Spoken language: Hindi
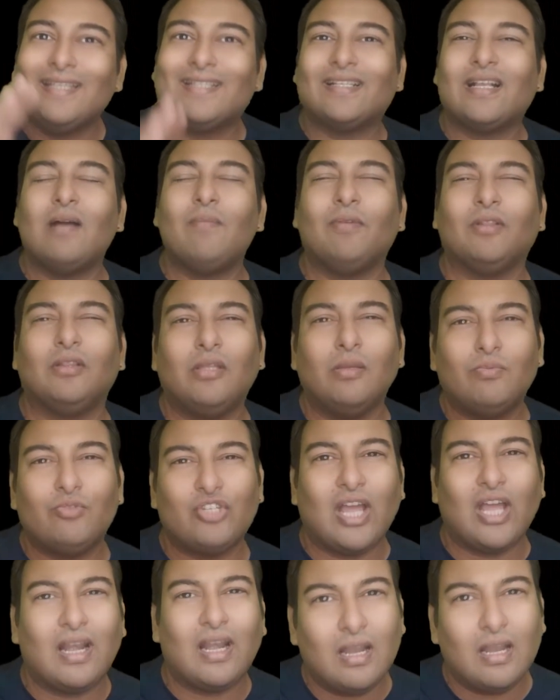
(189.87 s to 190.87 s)
इसका मतलब
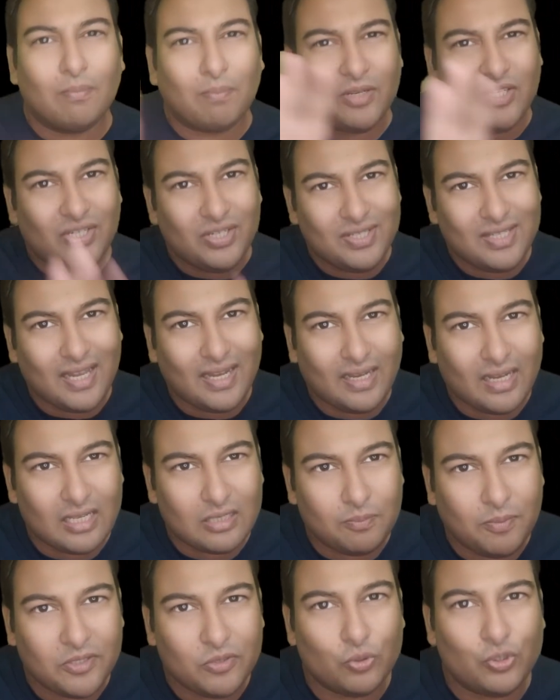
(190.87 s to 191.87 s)
चार लाख पच्चीस हज़ार के
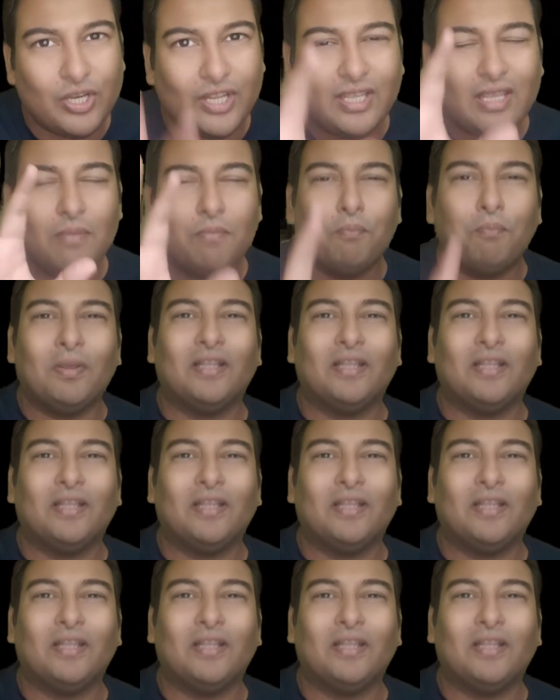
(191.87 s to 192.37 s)
आसपास हो जाएगी